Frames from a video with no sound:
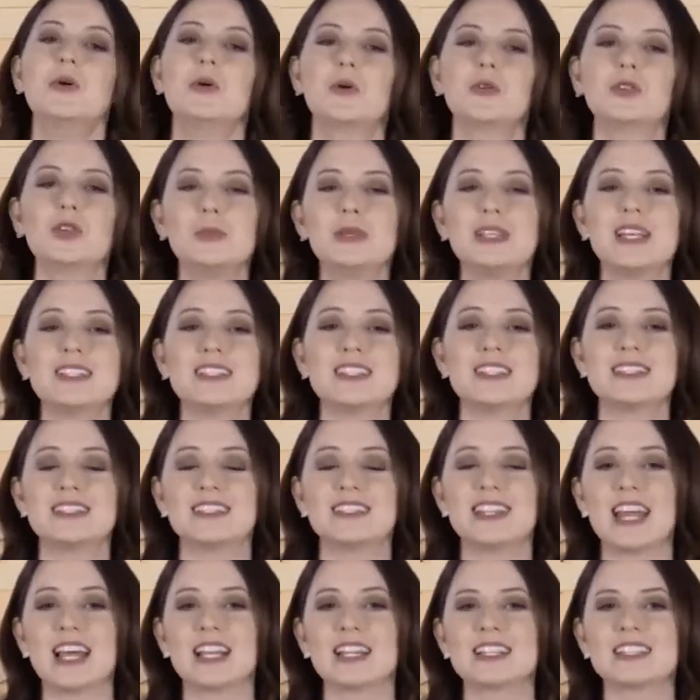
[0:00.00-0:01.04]
O Clube das
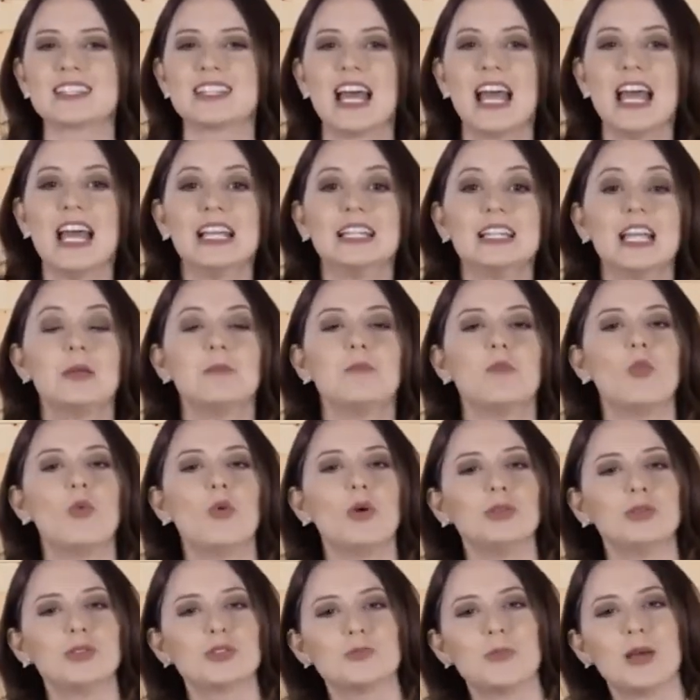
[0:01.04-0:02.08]
Estrelas tem
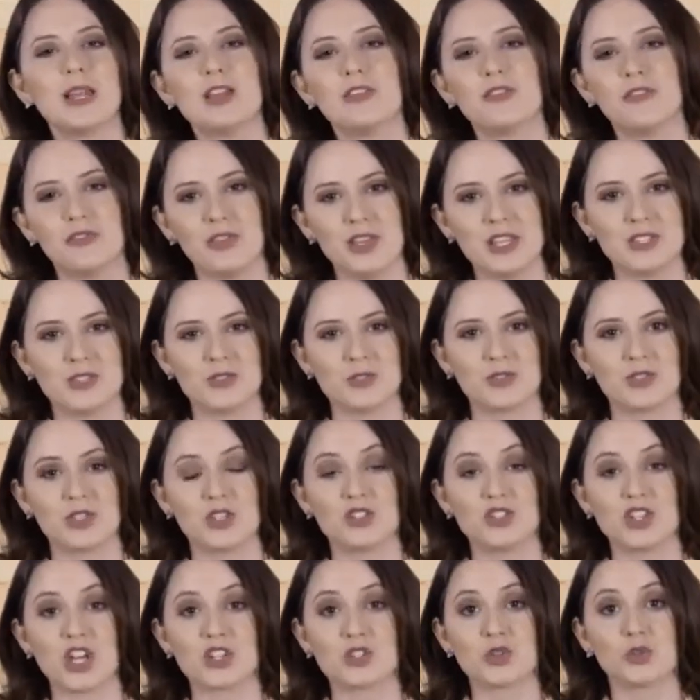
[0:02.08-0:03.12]
muitos benefícios que
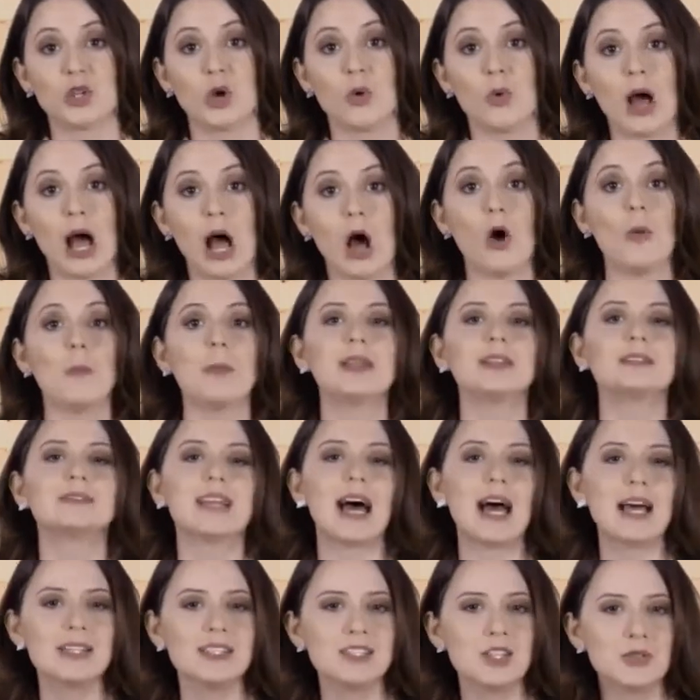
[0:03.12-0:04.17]
te ajudam a
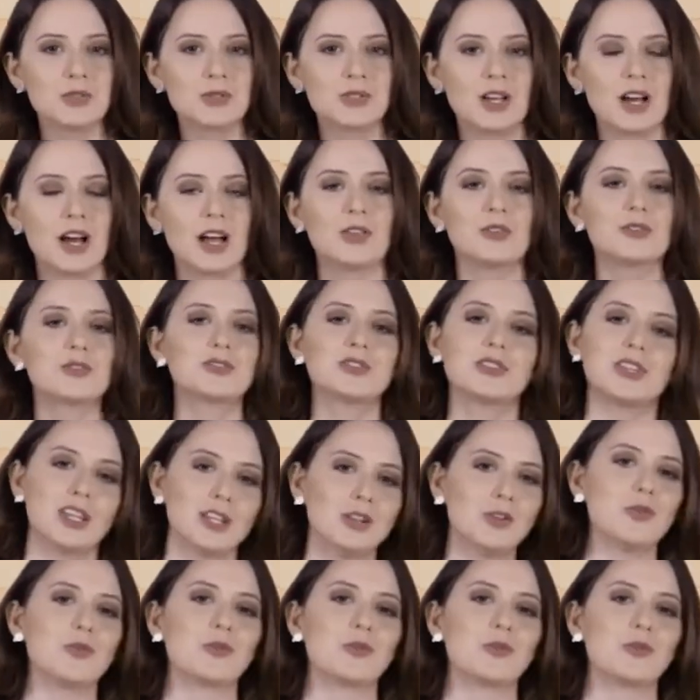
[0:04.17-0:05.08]
aumentar seus ganhos e